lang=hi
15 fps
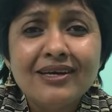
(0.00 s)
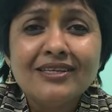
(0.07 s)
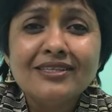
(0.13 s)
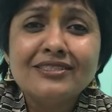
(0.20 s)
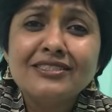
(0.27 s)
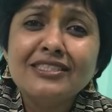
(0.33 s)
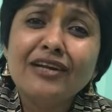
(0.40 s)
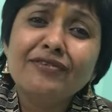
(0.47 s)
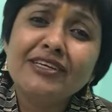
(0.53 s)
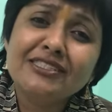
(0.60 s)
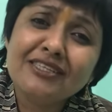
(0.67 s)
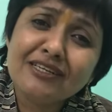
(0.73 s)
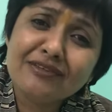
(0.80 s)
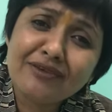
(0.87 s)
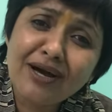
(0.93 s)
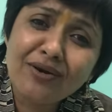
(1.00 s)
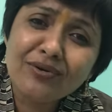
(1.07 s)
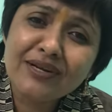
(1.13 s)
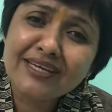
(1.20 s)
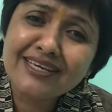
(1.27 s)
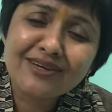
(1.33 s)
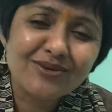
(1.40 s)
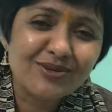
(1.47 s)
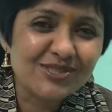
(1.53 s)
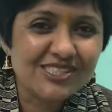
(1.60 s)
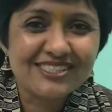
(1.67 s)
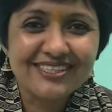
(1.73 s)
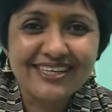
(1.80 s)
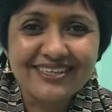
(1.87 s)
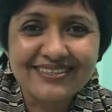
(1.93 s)
सर्वे सर्वा होने की
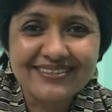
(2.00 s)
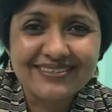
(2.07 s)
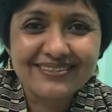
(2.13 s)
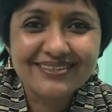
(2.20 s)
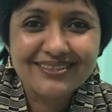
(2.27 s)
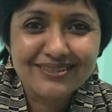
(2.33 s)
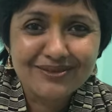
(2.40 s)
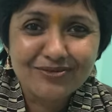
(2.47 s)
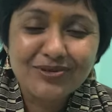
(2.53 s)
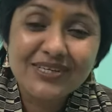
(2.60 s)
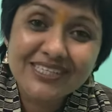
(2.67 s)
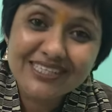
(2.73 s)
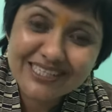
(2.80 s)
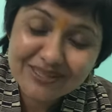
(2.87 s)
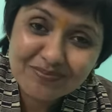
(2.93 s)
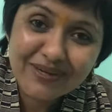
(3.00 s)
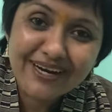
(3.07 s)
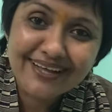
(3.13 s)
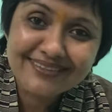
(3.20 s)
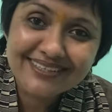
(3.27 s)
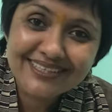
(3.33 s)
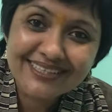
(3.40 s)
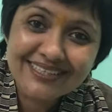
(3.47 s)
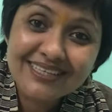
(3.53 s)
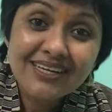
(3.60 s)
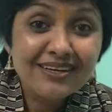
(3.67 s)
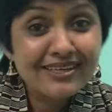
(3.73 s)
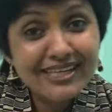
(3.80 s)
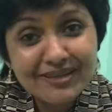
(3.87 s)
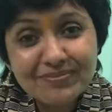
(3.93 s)
कोशिश नहीं करते वही टीम बनाते हैं
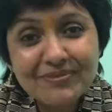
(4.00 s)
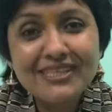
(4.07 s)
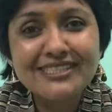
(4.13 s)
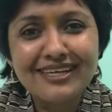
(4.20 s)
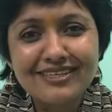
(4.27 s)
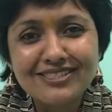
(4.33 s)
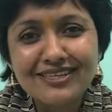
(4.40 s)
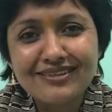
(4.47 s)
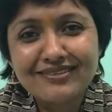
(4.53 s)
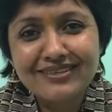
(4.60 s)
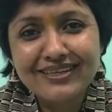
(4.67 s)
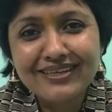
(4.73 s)
टीम के साथ चलते